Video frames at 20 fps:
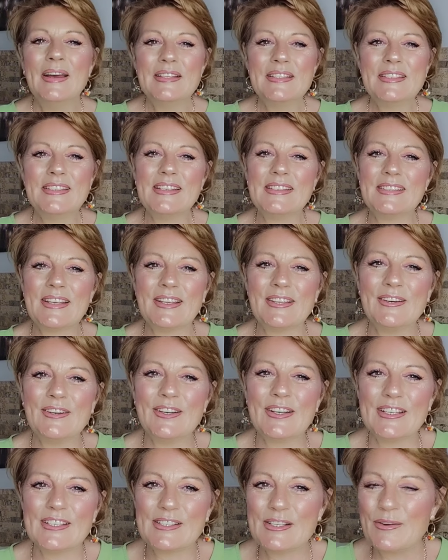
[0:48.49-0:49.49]
Sí,
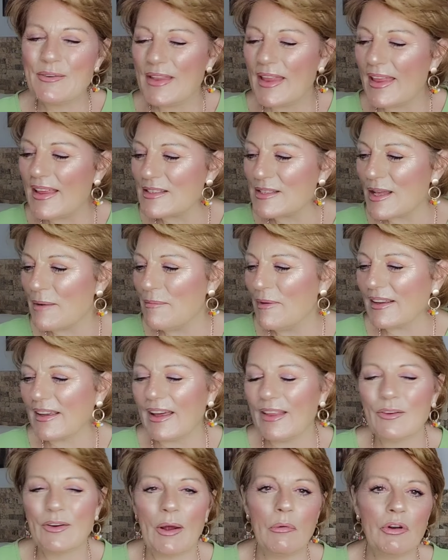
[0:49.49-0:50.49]
señores, novedades del
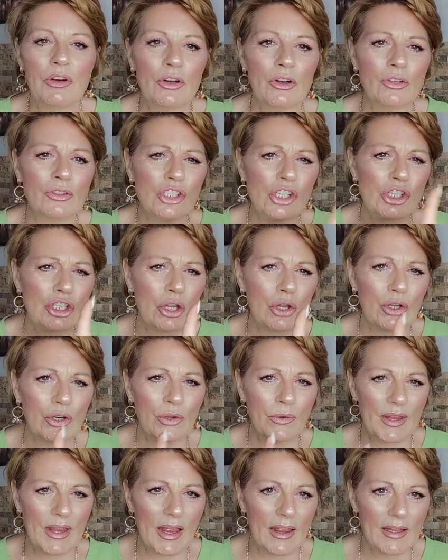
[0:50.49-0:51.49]
Mercadona. Bueno, no son todo
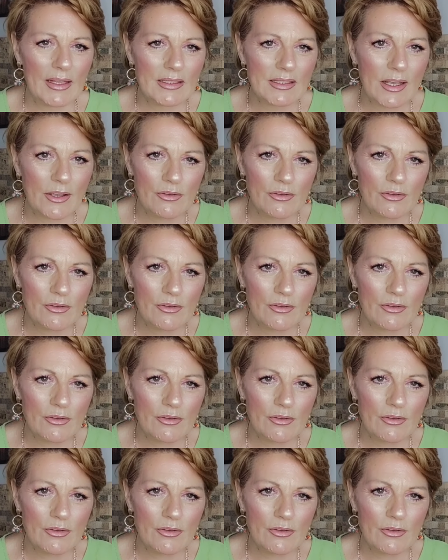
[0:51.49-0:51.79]
novedades.